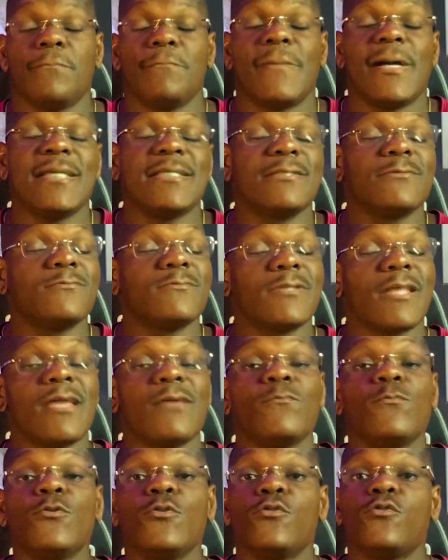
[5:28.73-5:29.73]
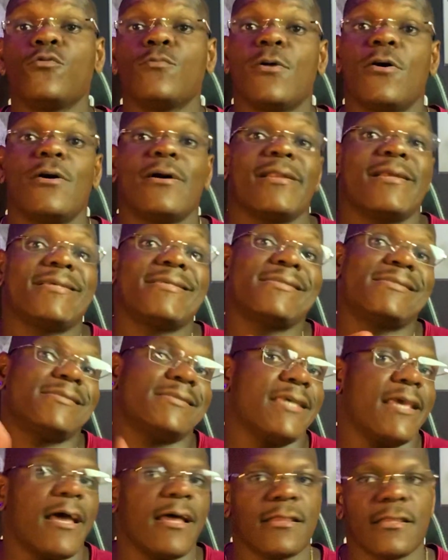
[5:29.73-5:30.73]
mas não tem muito uma hora
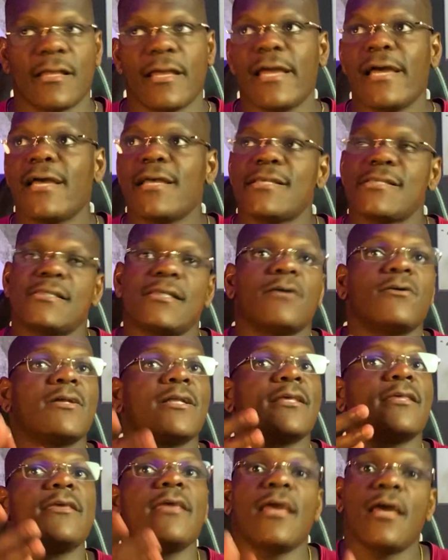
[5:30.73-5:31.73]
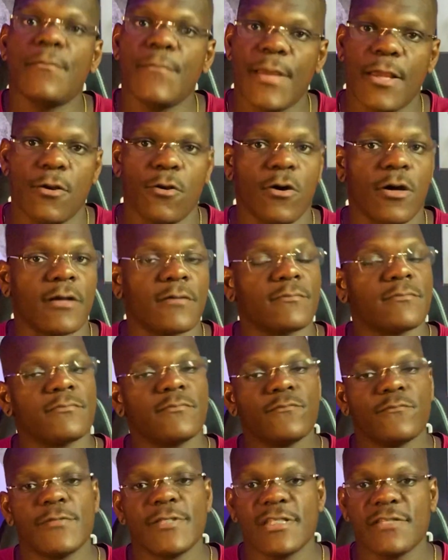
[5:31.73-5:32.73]
certa. Ah, essa hora aqui é a melhor.
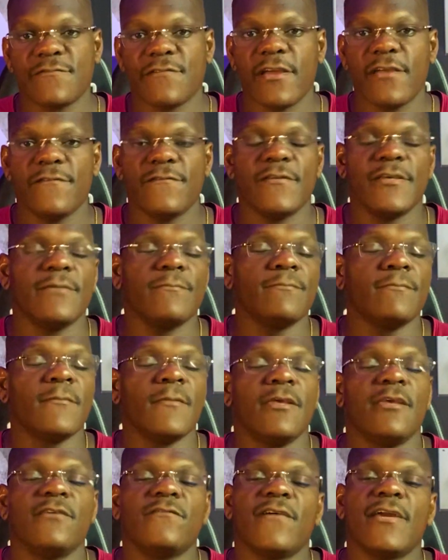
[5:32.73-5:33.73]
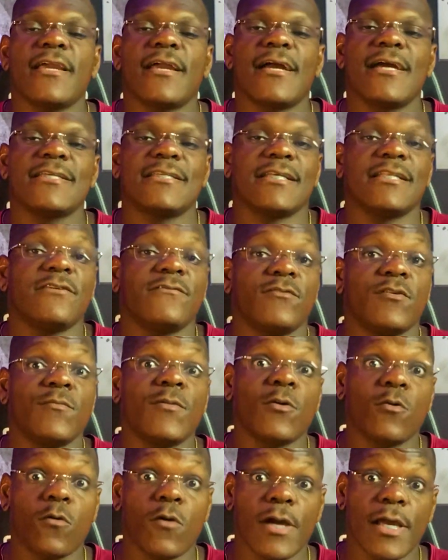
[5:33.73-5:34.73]
Você vai ver e vai encaixar da forma
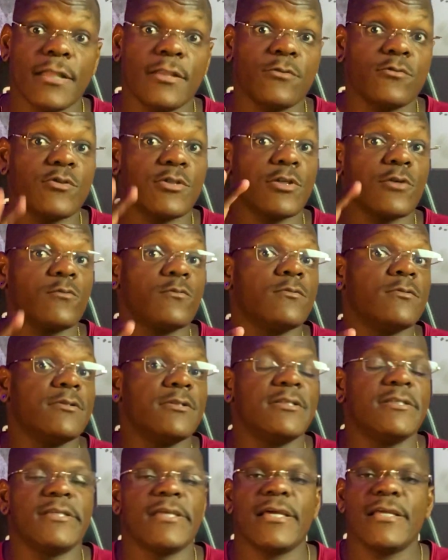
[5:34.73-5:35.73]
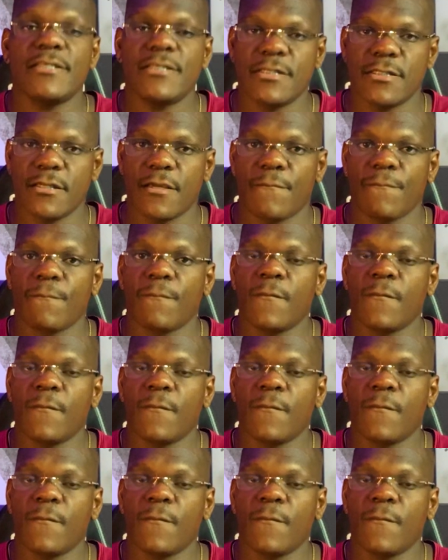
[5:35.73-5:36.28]
correta no seu dia a dia.